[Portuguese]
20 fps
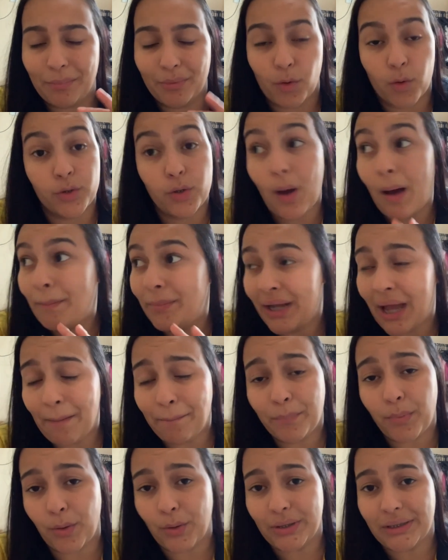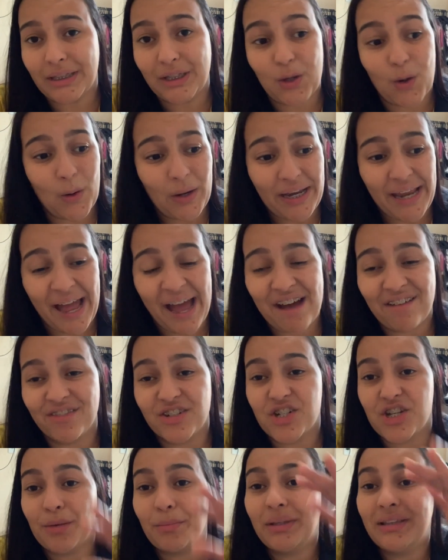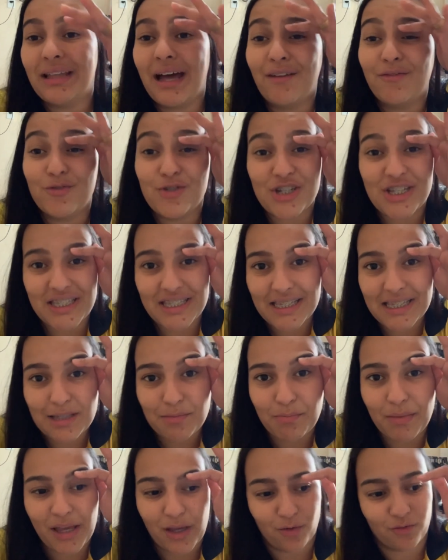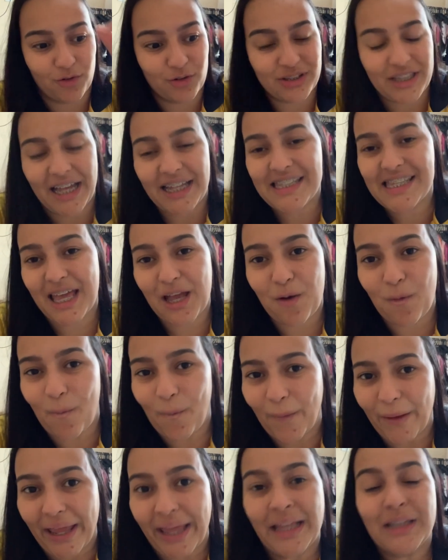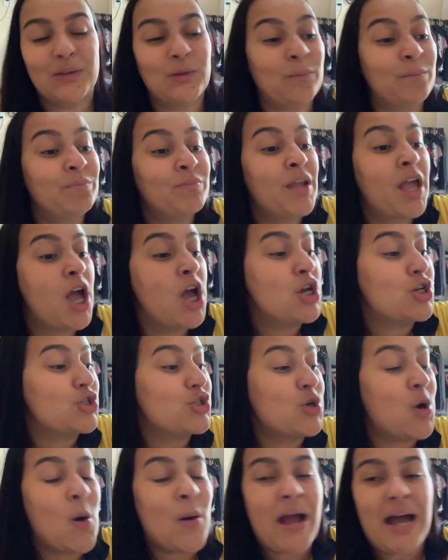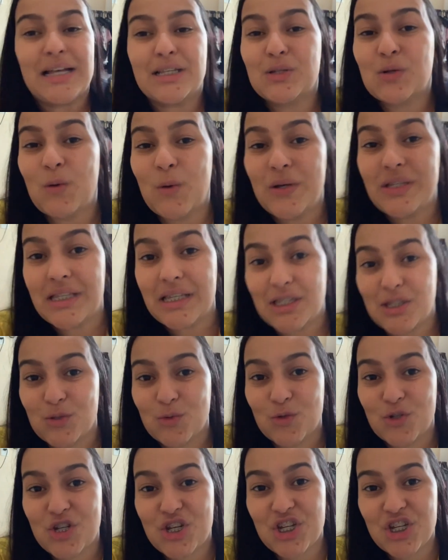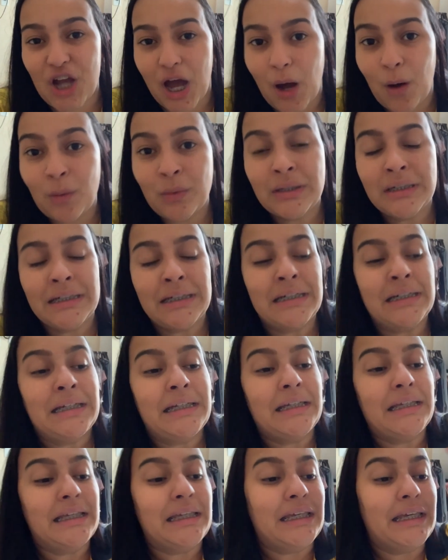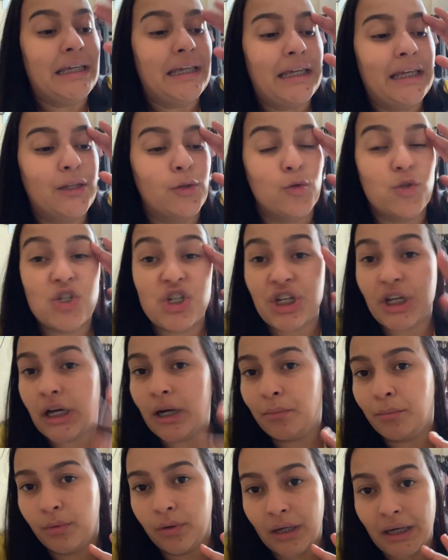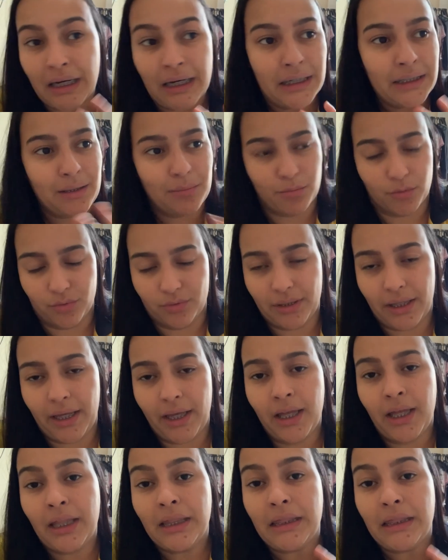Quando eu abria a porta e olhava, já me dava um desespero, vontade de sair correndo, jogar as coisas no chão. E não tinha ânimo, né?